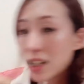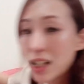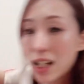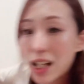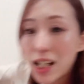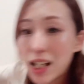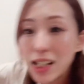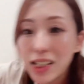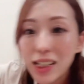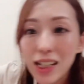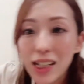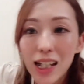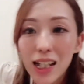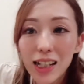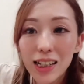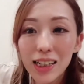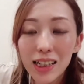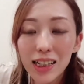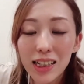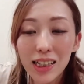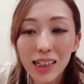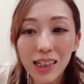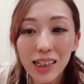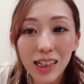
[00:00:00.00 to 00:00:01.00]
はい
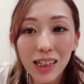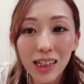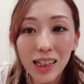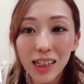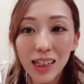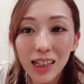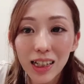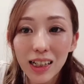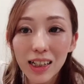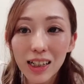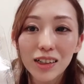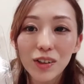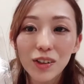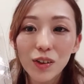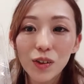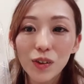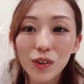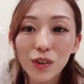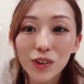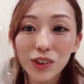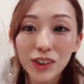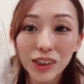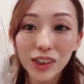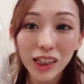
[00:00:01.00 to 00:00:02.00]
エリンギ
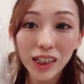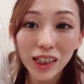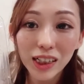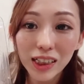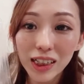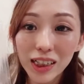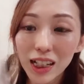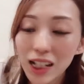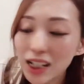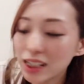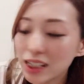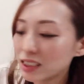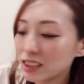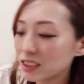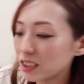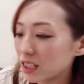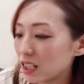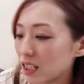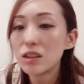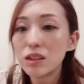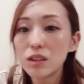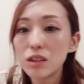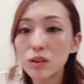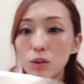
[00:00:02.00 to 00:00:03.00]
こんなに入っ
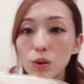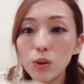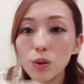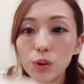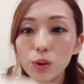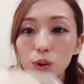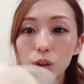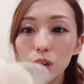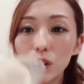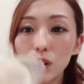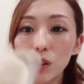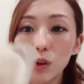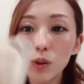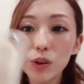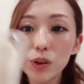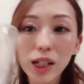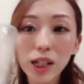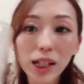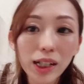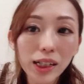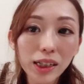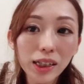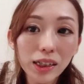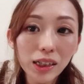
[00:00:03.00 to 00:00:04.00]
てこの巨
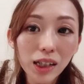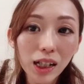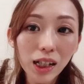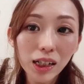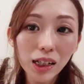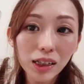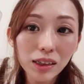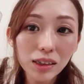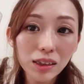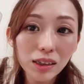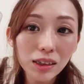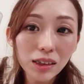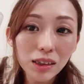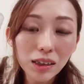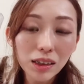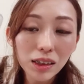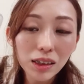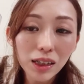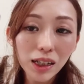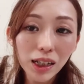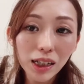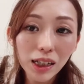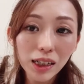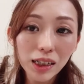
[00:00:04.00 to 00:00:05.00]
大な
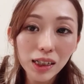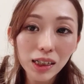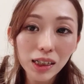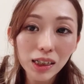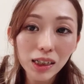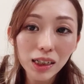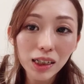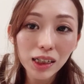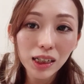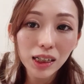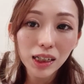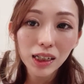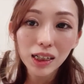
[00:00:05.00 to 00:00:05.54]
エリンギ